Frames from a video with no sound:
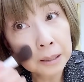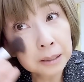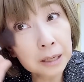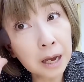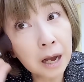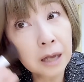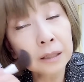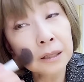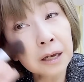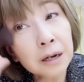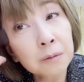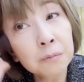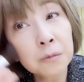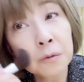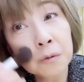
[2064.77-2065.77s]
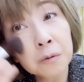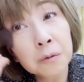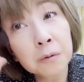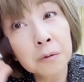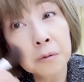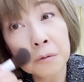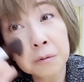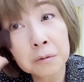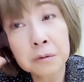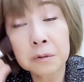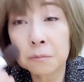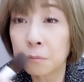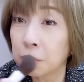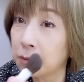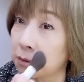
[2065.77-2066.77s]
やだ、も
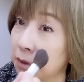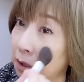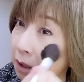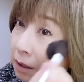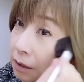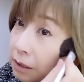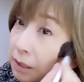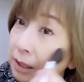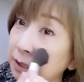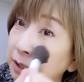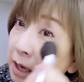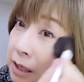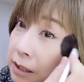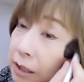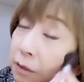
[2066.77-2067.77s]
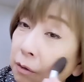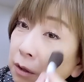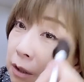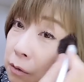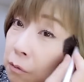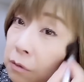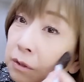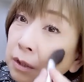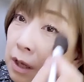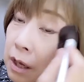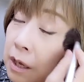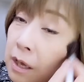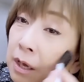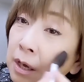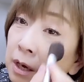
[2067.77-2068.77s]
う、だから新幹線とか乗って、